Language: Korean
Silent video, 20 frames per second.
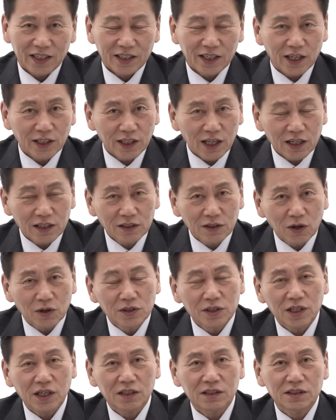개딸은
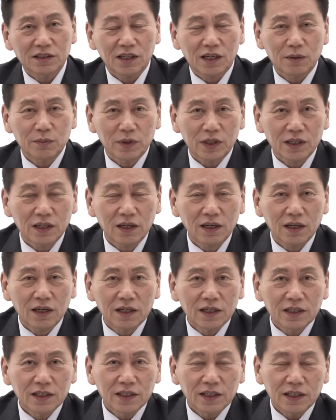언제 등장합니까?
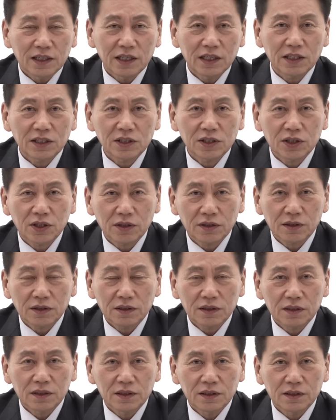
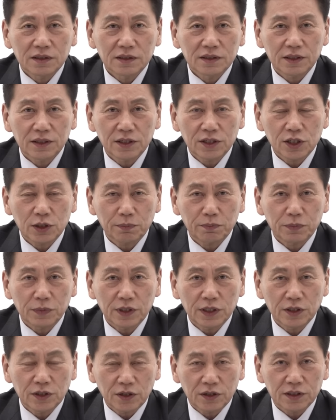
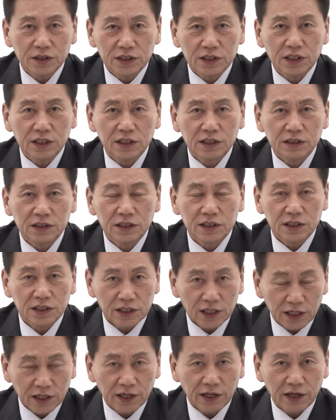2022년, 지,
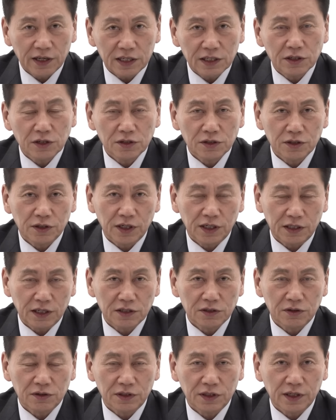지난해 2년 전에
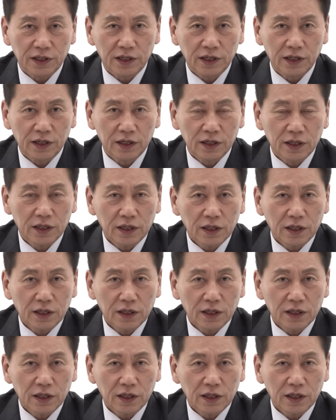대선 때,